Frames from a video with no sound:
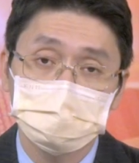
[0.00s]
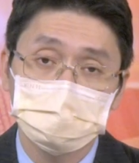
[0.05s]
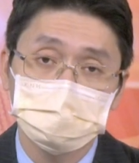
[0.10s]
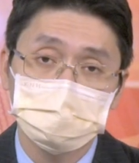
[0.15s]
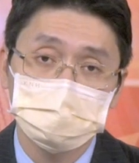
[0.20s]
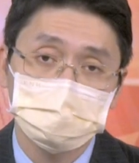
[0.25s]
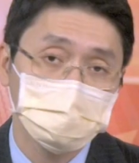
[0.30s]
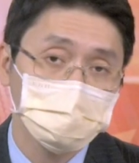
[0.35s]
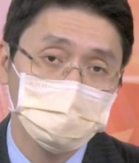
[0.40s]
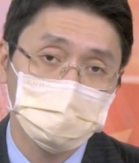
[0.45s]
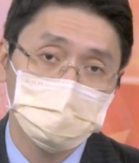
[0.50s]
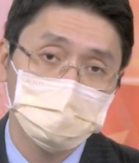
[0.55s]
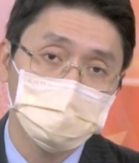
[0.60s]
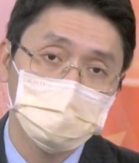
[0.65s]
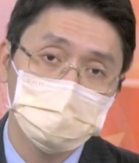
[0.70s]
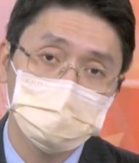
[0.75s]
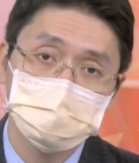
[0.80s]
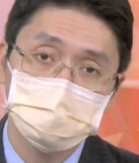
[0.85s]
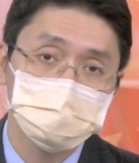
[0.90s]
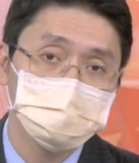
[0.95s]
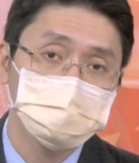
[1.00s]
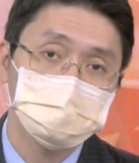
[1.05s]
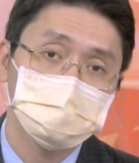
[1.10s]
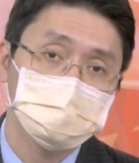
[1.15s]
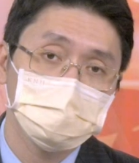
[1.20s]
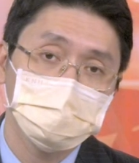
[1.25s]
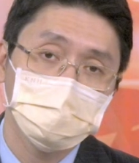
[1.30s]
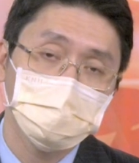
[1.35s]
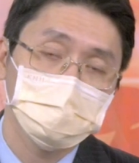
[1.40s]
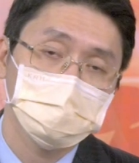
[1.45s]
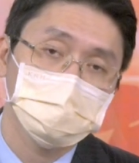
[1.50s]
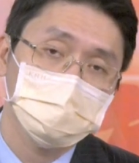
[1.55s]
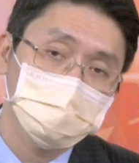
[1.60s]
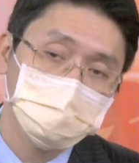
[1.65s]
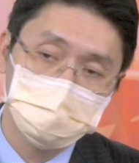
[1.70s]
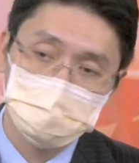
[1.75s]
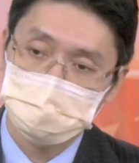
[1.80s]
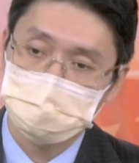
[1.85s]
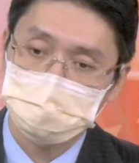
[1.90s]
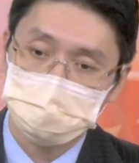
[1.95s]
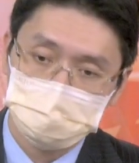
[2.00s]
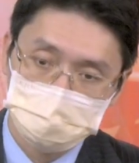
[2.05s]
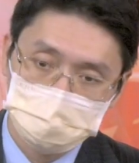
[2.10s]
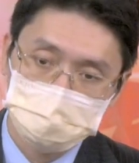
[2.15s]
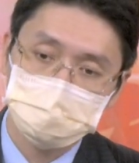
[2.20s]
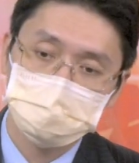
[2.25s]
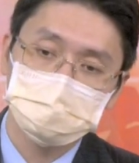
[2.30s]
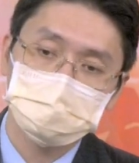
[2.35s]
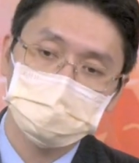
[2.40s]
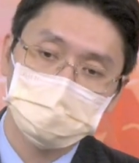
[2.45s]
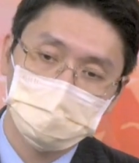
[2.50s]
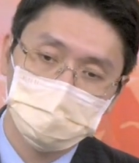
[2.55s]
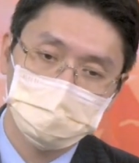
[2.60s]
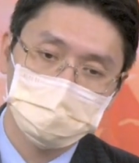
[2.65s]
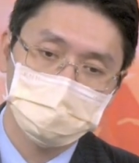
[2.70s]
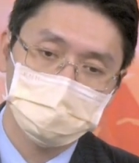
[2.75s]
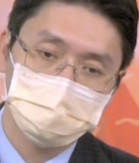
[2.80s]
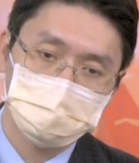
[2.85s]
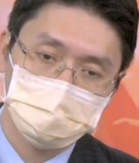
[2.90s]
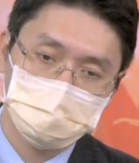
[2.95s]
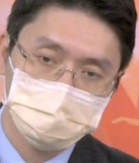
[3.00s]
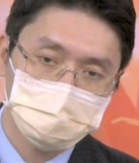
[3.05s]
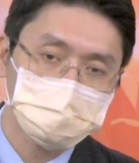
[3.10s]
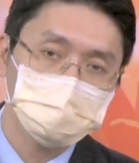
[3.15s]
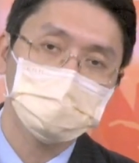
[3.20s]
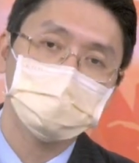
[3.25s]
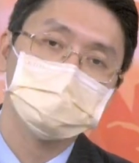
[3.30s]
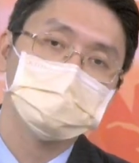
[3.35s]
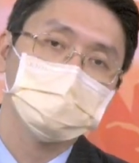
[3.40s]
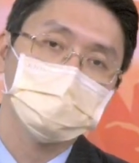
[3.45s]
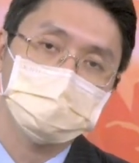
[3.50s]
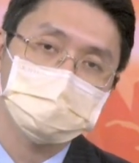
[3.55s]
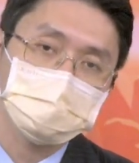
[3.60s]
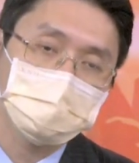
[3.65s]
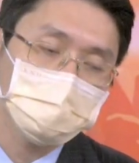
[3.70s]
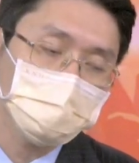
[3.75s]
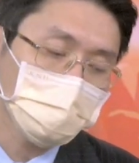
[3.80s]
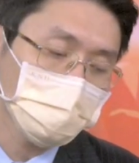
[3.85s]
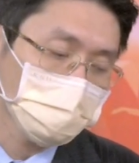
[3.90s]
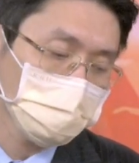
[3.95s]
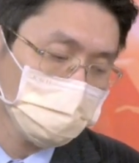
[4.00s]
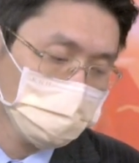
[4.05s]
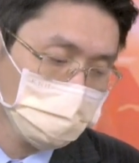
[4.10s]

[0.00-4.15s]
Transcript: 剩下那一半就不急着卖嘛，因为我估计后面营收还是要往上报。